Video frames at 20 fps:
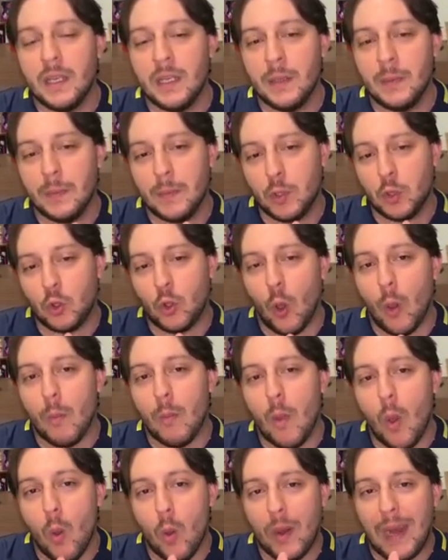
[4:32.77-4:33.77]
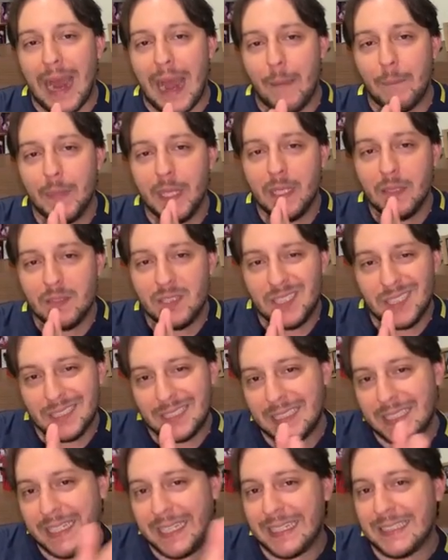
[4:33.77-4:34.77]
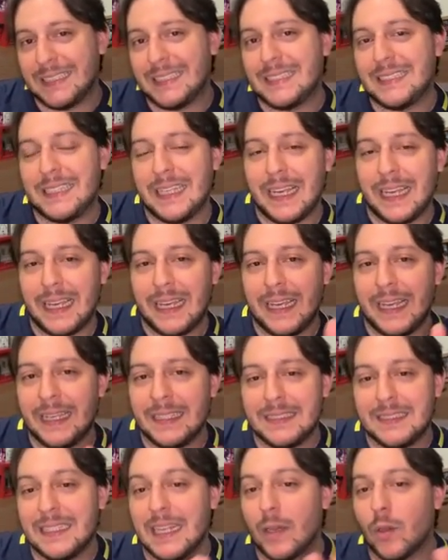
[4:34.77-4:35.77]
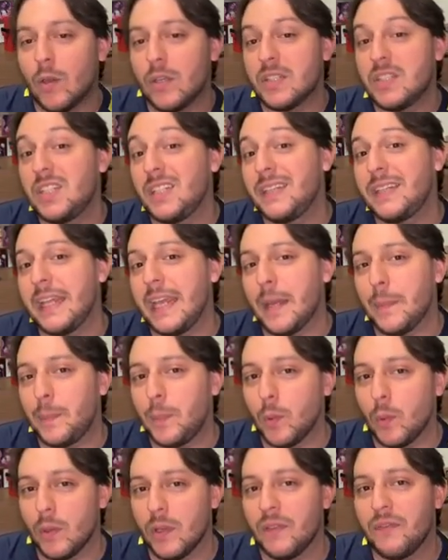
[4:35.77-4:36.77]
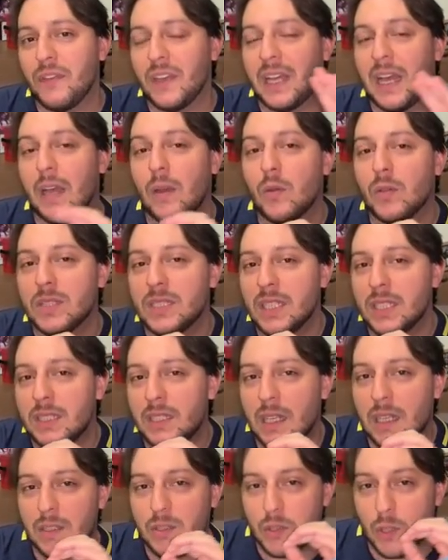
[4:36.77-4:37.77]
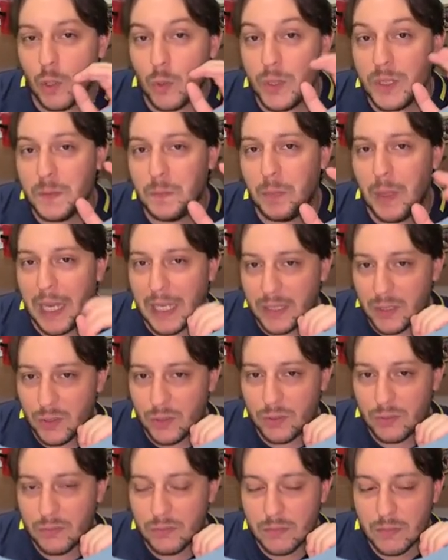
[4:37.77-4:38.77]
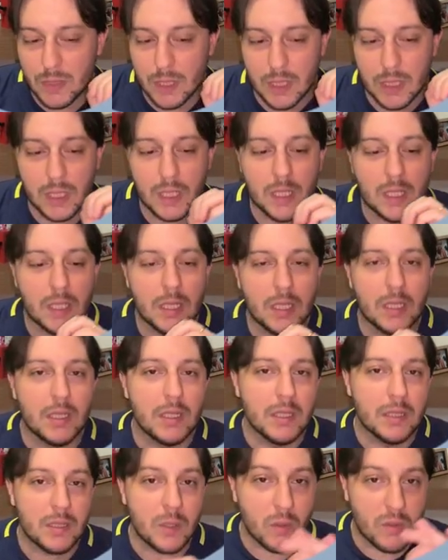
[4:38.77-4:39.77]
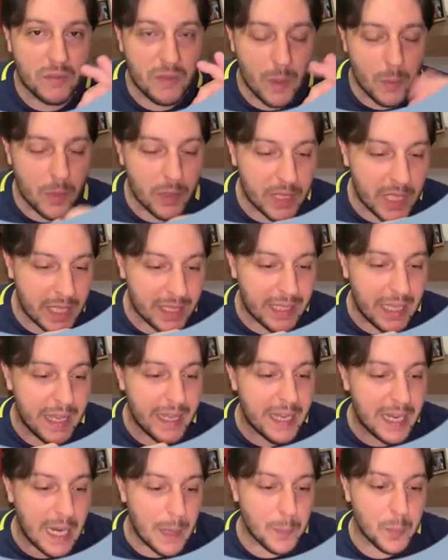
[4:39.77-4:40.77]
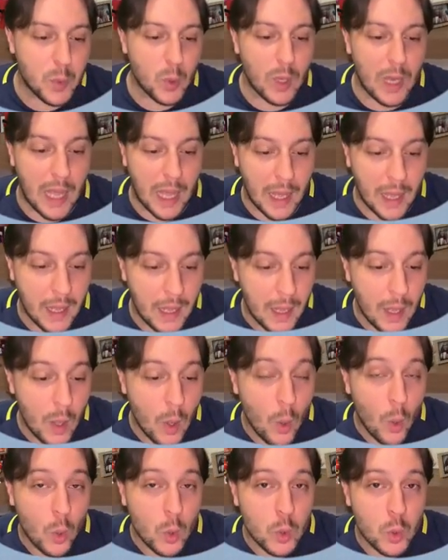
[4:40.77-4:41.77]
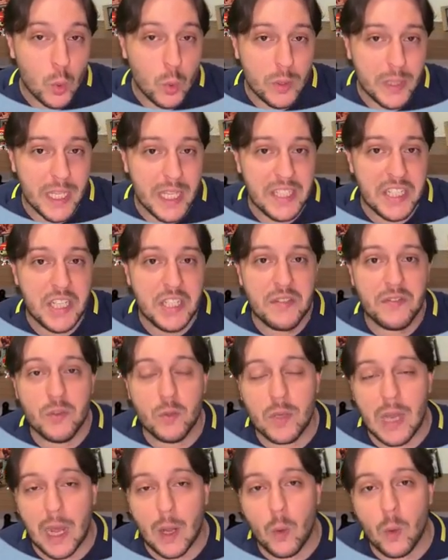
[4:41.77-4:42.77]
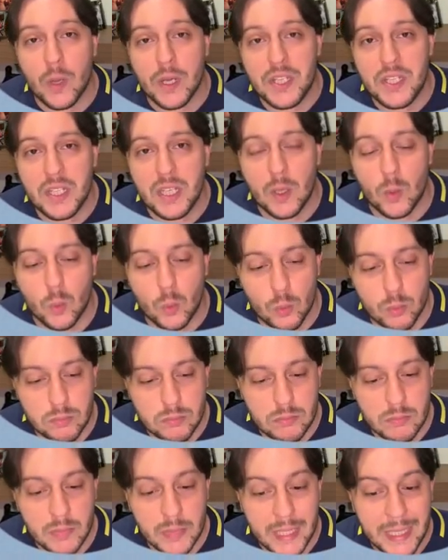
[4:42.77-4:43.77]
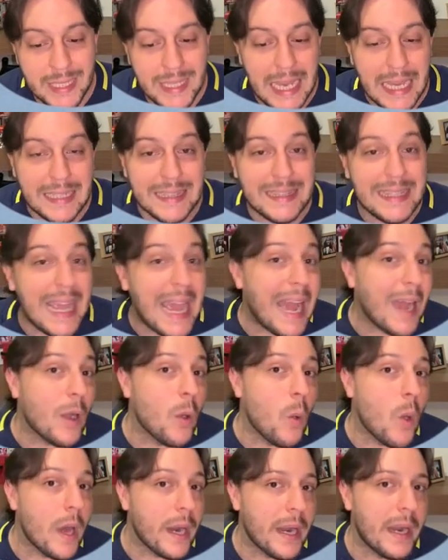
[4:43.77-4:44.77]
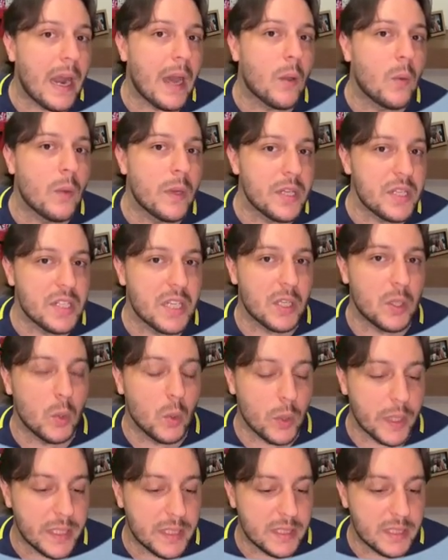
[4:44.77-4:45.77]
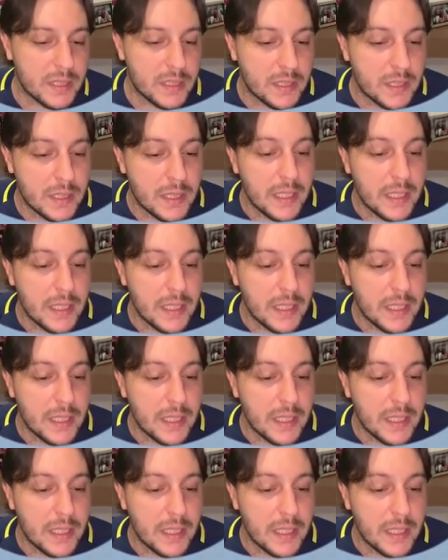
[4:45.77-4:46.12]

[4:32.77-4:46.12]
e tomou o caminho de esquecer esse negócio de tempo e ficar concentrado só no espaço. Então vamos tentar recapitular. Tudo que a gente viu na Quântica 1 e até agora na Quântica 2